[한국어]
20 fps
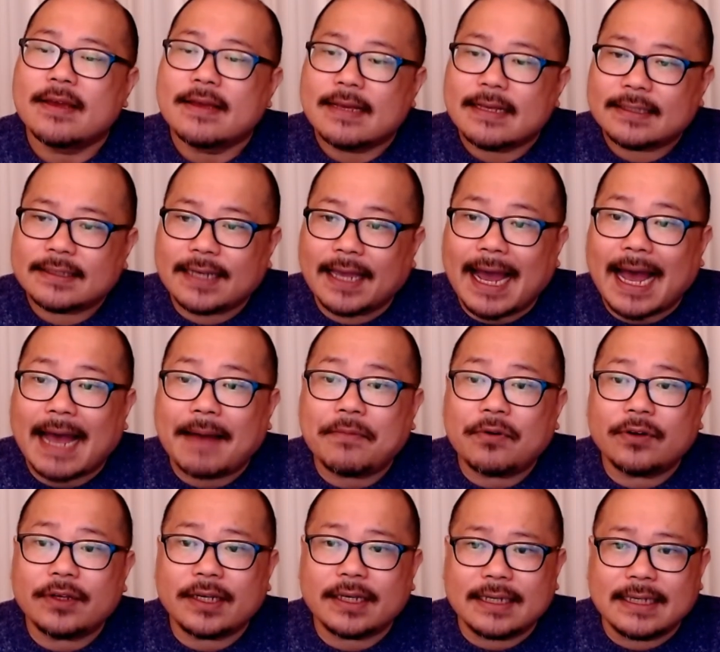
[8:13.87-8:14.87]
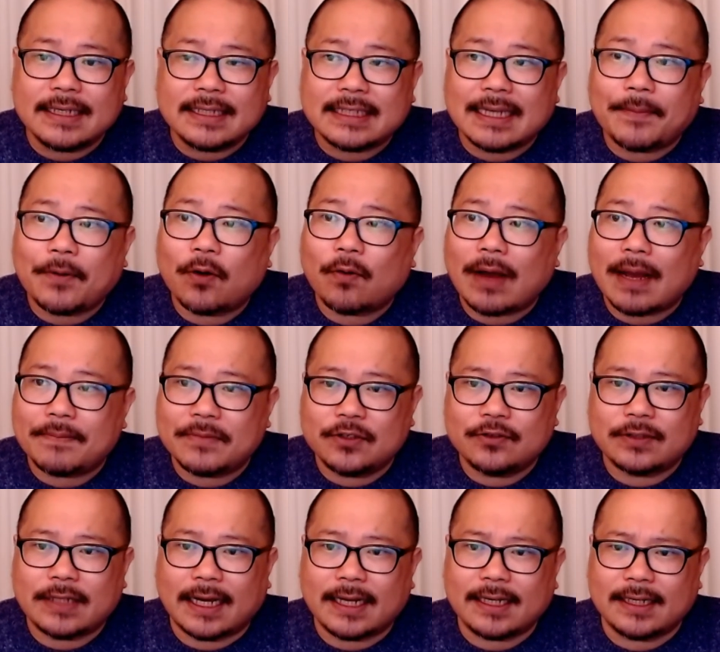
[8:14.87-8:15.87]
제 아무리 이재명과
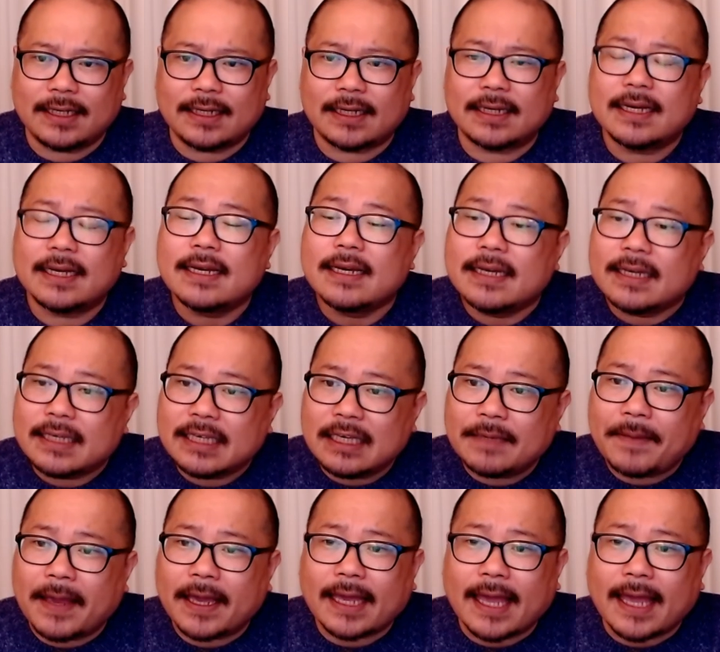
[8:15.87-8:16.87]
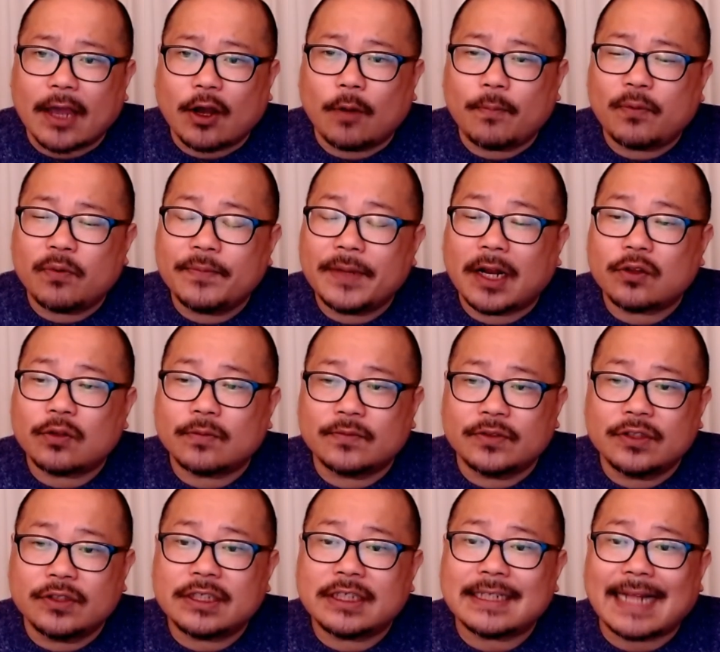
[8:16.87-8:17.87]
민주당이 입에 개거품이라도
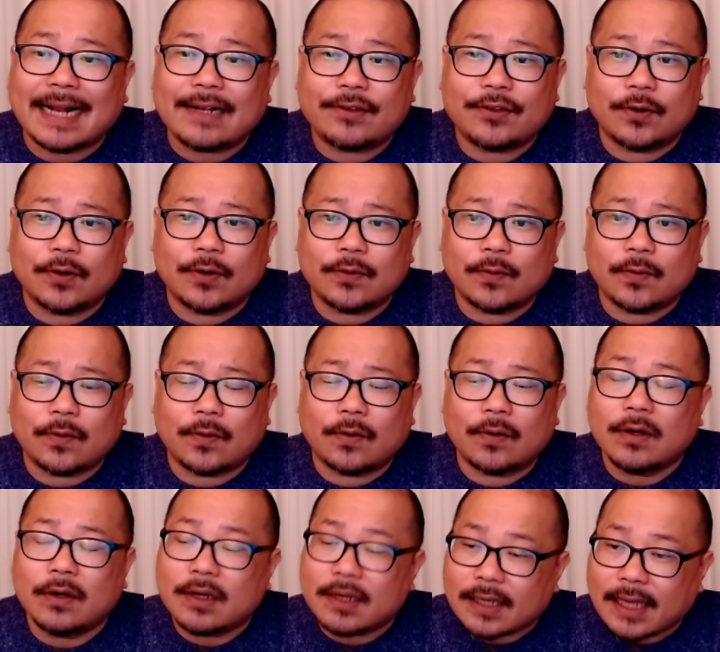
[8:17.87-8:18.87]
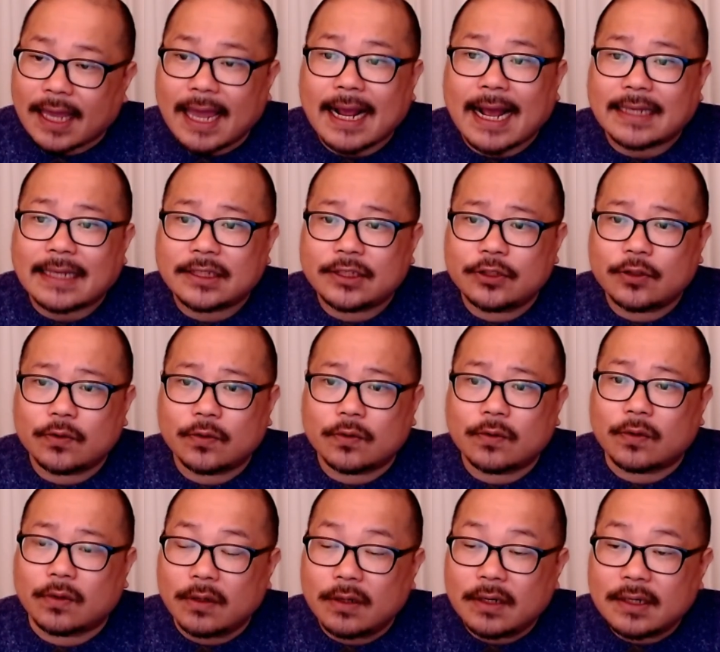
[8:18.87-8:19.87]
문듯이 날뛰어도 개가
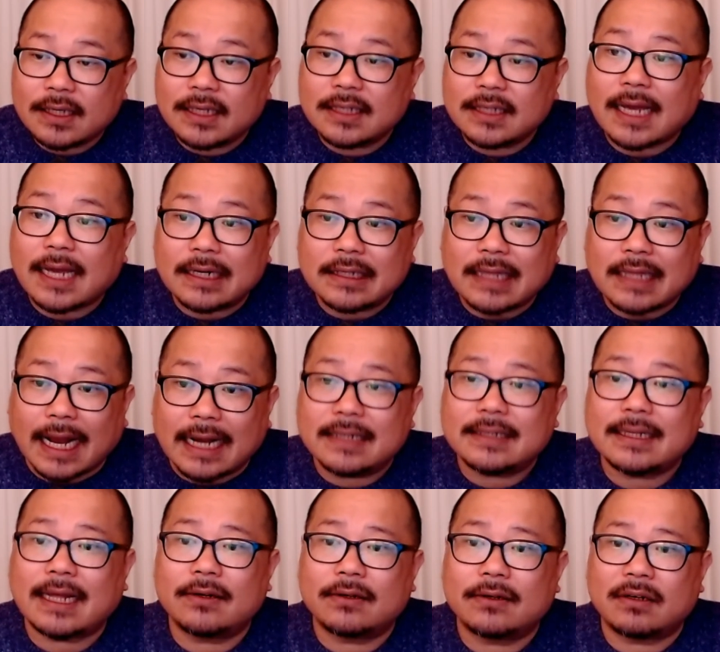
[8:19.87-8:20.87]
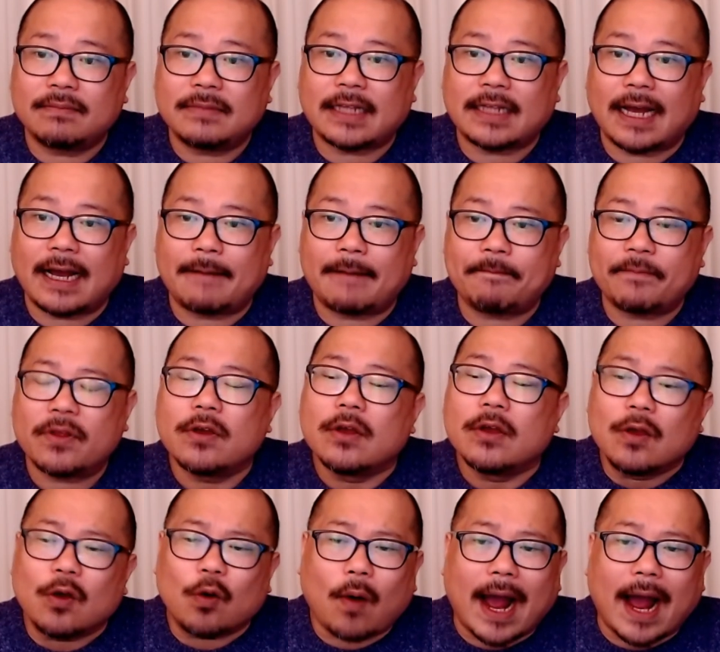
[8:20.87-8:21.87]
지져도 기차는 달린다는 겁니다.
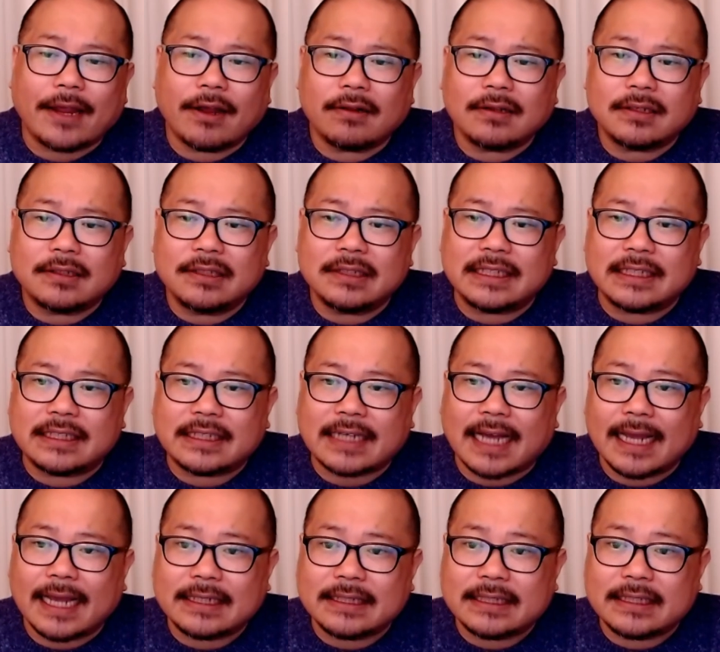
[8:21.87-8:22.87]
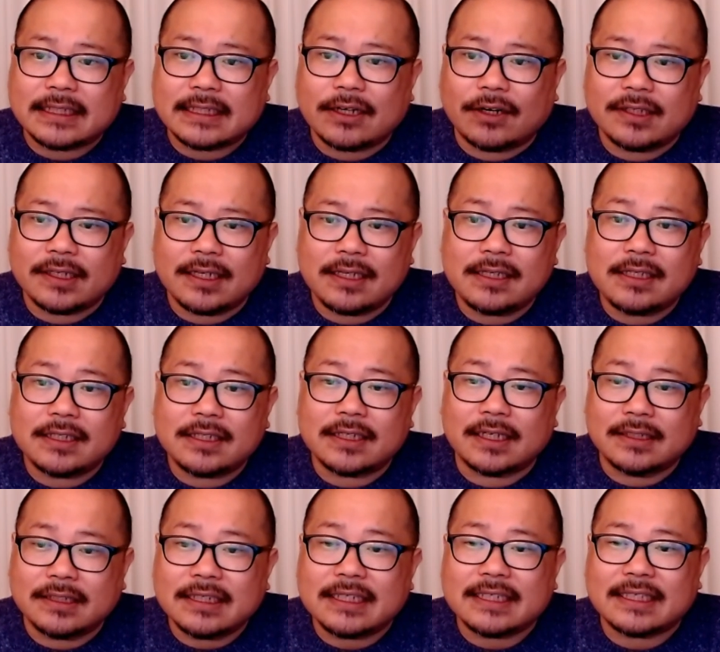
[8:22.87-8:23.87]
과연 그 기차의 끝이 어디일지,
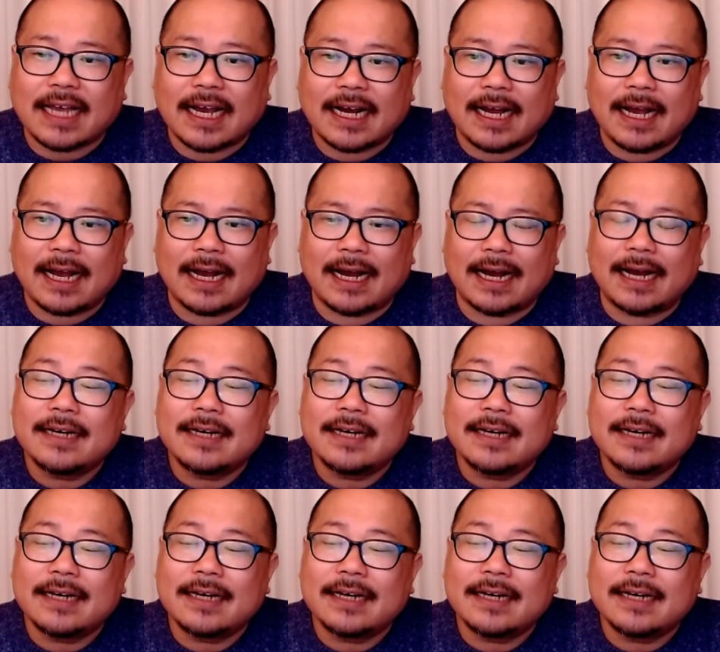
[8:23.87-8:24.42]
그 기차가